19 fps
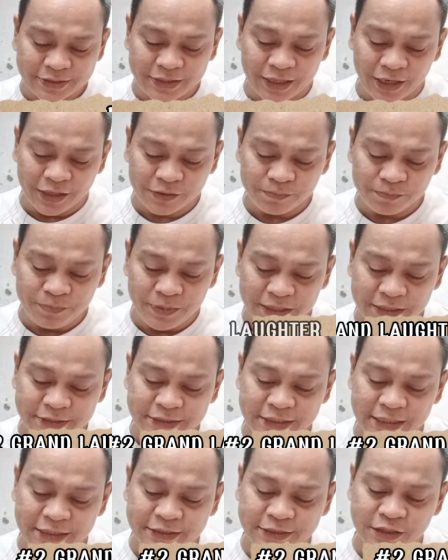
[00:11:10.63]
third pick
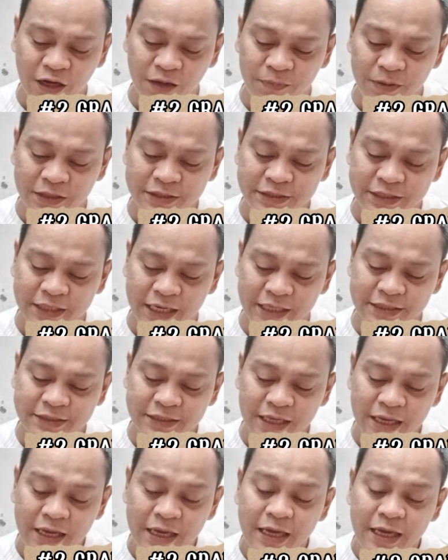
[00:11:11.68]
6 covers race
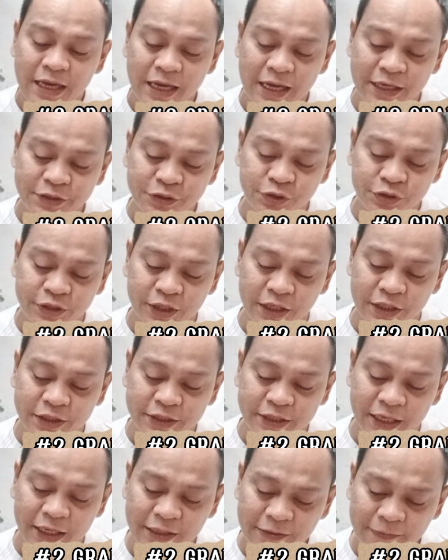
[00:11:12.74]
8 to
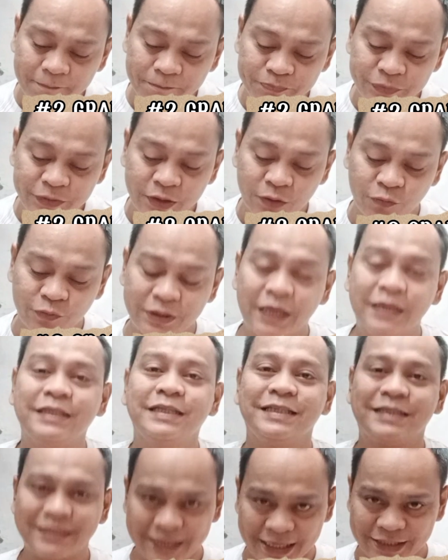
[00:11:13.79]
13 with a
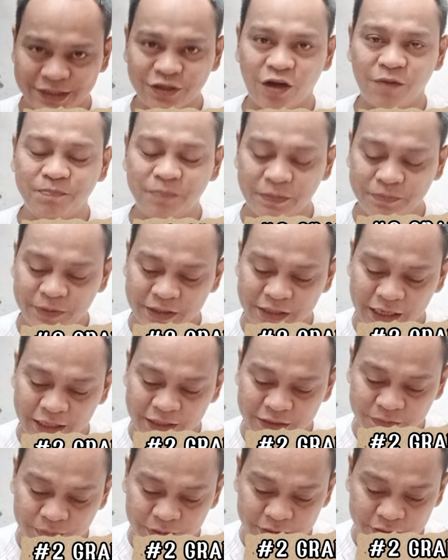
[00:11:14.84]
distance of
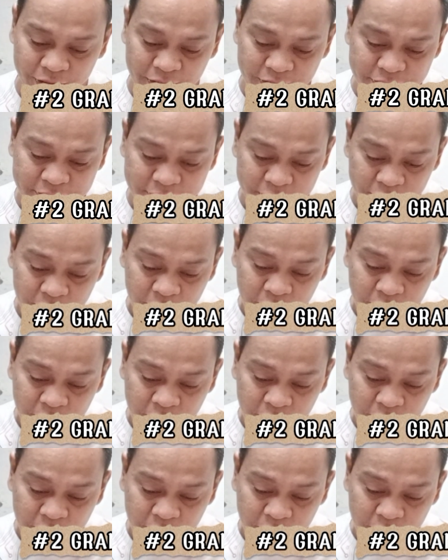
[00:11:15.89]
1,500 meters.